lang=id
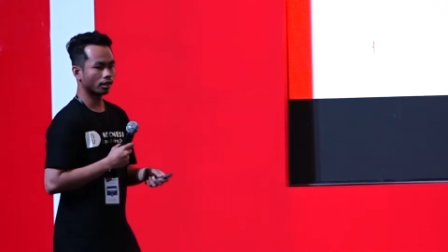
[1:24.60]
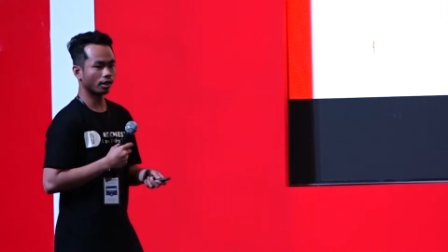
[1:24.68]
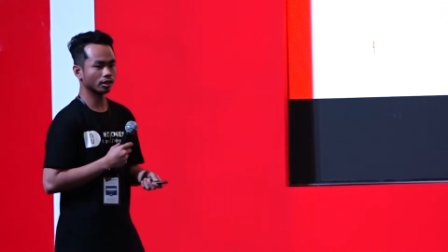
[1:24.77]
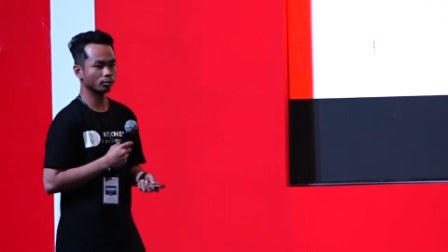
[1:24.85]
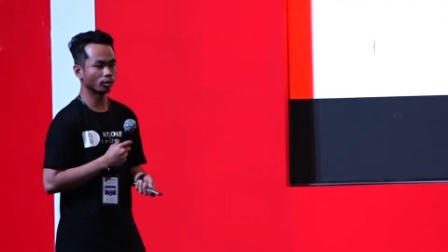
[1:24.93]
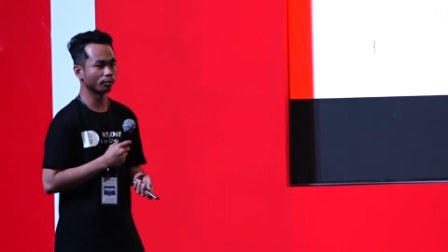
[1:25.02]

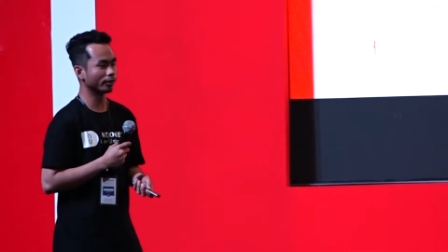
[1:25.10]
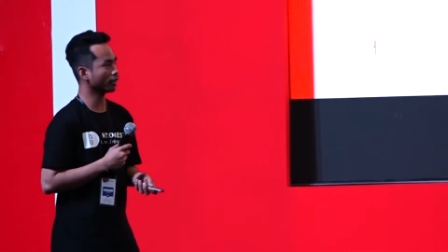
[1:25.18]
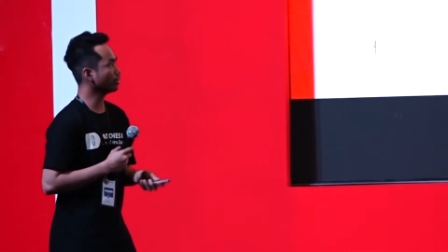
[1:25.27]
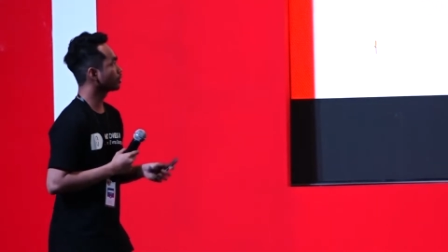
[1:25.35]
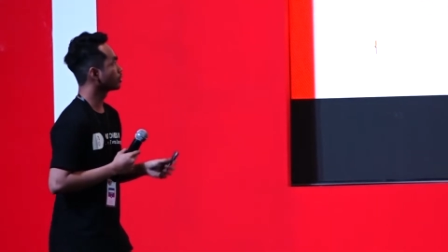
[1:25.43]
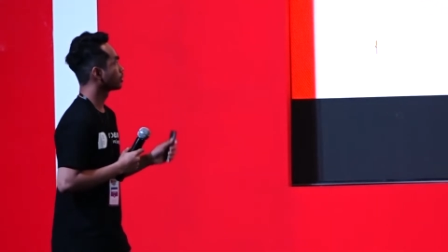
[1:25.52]
Uh, sebelumnya,
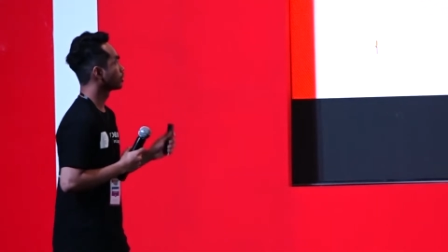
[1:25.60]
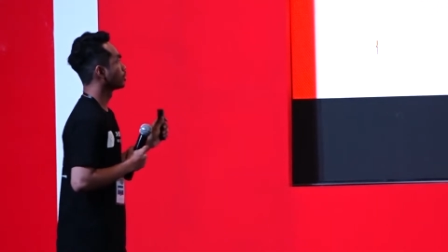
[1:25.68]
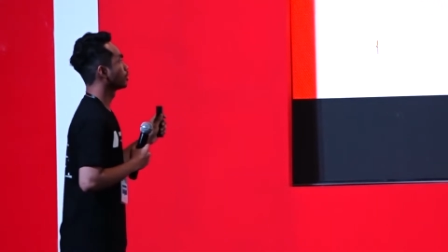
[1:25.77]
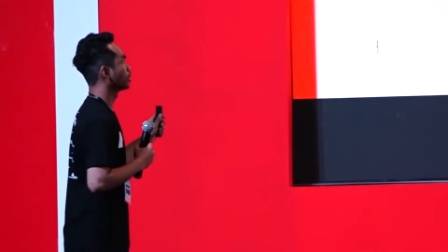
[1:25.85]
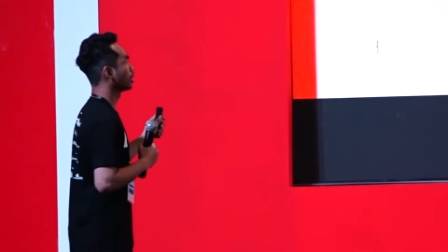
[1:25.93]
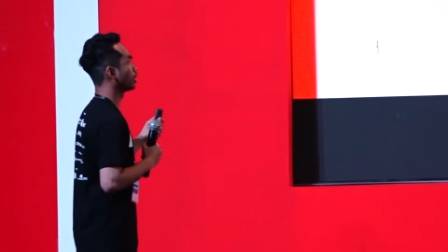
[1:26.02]

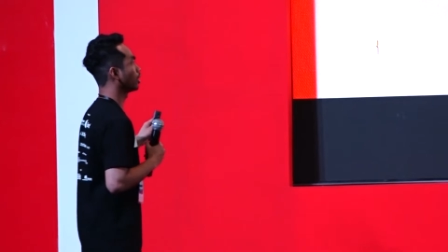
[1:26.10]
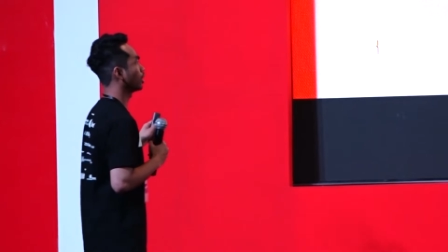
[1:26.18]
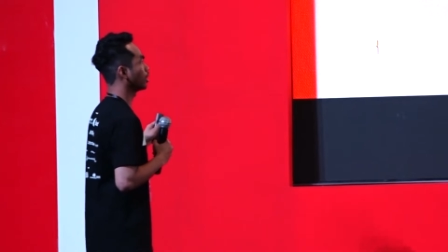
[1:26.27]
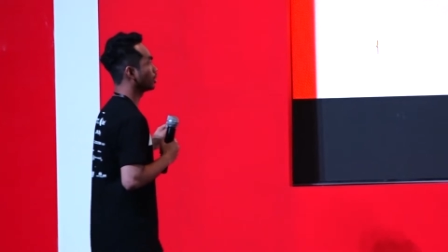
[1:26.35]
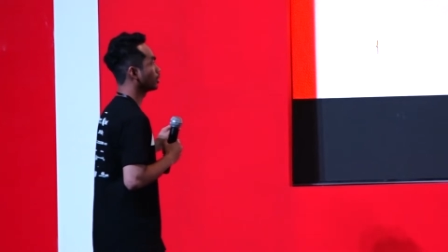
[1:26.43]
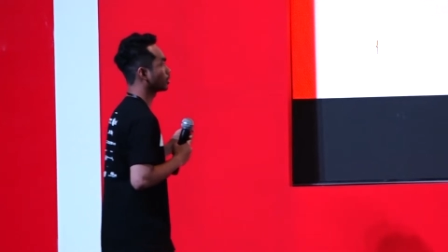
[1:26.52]

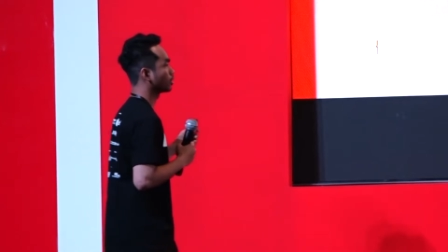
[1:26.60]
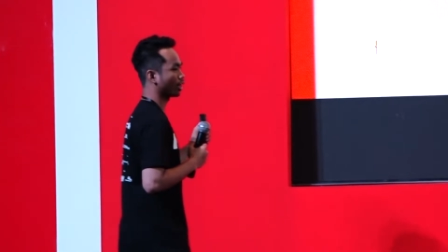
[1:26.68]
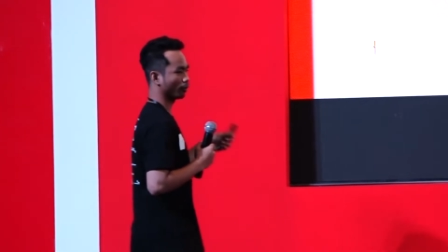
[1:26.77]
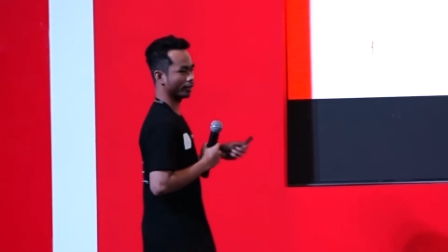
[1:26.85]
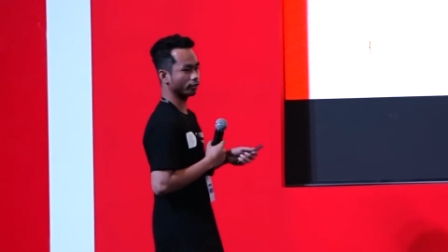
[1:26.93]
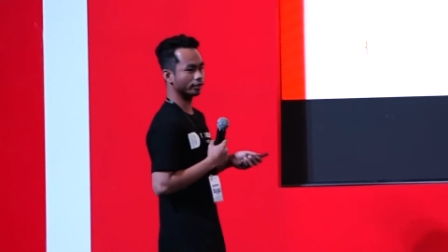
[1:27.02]
uh,
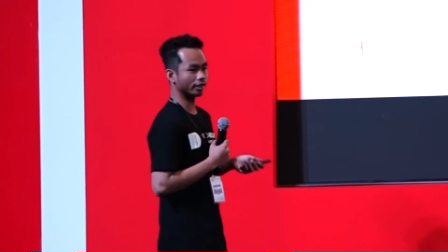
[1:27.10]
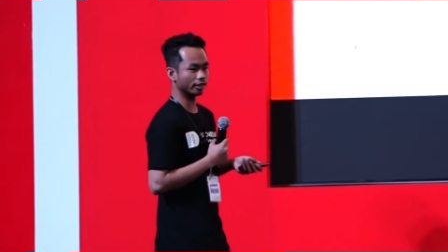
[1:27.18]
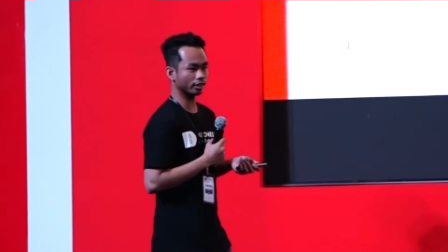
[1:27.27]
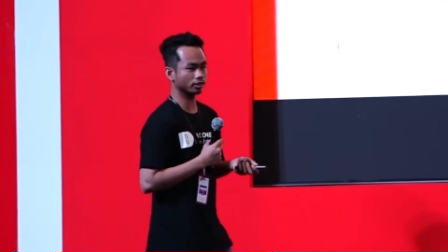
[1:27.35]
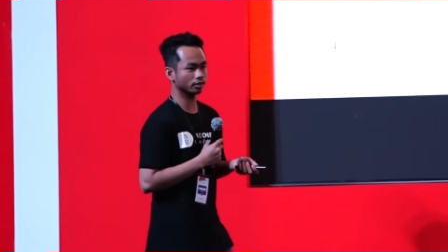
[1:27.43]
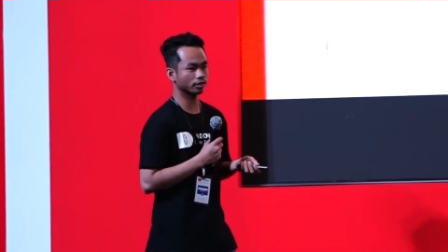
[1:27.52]
apa itu
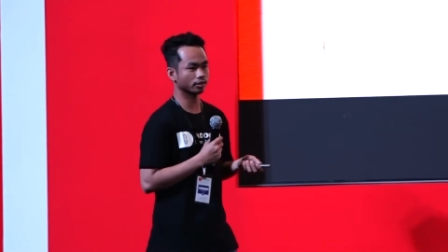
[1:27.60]
Jenkins?